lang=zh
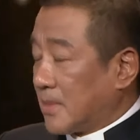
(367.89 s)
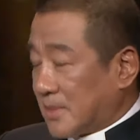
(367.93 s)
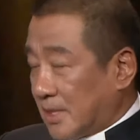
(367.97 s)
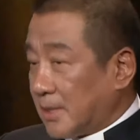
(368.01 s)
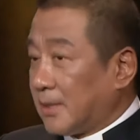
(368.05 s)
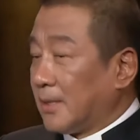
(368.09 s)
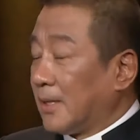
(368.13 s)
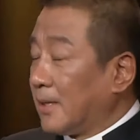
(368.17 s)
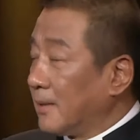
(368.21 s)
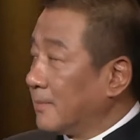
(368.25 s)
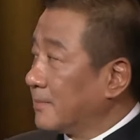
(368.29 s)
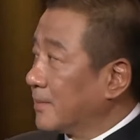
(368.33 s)

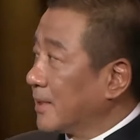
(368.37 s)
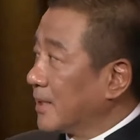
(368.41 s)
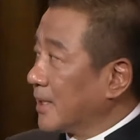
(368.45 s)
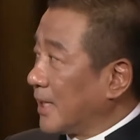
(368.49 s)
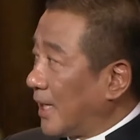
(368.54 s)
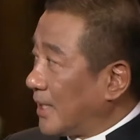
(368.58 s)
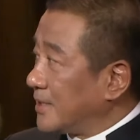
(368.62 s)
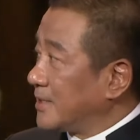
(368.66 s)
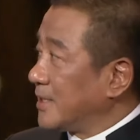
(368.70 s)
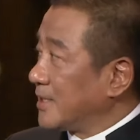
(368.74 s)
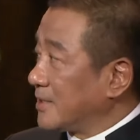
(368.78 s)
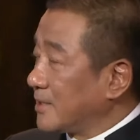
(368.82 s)
嗯，
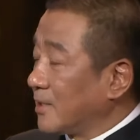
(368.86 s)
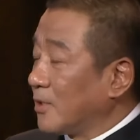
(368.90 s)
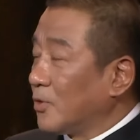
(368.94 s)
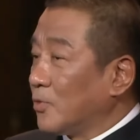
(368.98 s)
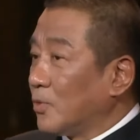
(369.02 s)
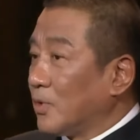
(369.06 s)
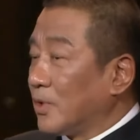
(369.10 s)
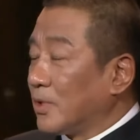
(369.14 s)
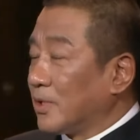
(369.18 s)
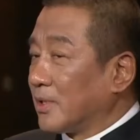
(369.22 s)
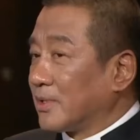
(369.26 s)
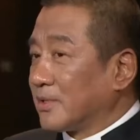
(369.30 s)
感谢生
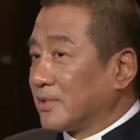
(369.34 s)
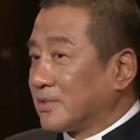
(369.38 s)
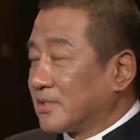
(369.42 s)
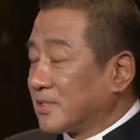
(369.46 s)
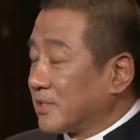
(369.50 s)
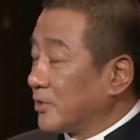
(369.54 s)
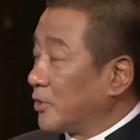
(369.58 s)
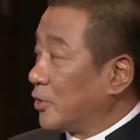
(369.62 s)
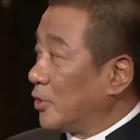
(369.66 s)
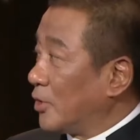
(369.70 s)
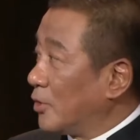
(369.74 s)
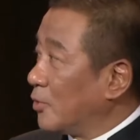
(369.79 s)
活
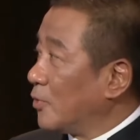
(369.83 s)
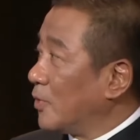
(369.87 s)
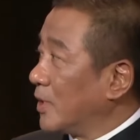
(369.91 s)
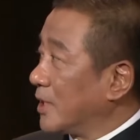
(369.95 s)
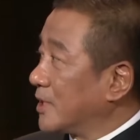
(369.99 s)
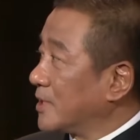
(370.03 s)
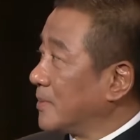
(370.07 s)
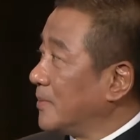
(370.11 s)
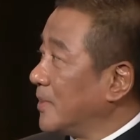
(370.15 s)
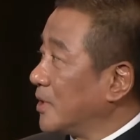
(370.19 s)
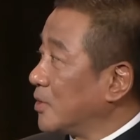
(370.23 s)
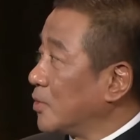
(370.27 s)
赐予了我
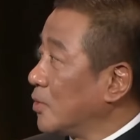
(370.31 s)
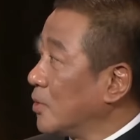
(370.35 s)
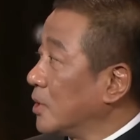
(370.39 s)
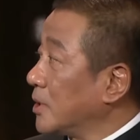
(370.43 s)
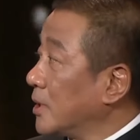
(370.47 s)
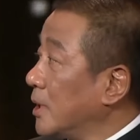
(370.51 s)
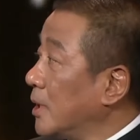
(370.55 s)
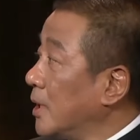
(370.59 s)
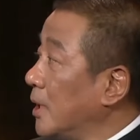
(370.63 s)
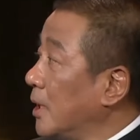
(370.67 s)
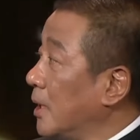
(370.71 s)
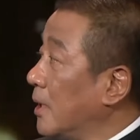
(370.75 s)
这么多
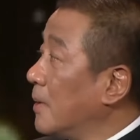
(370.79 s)
的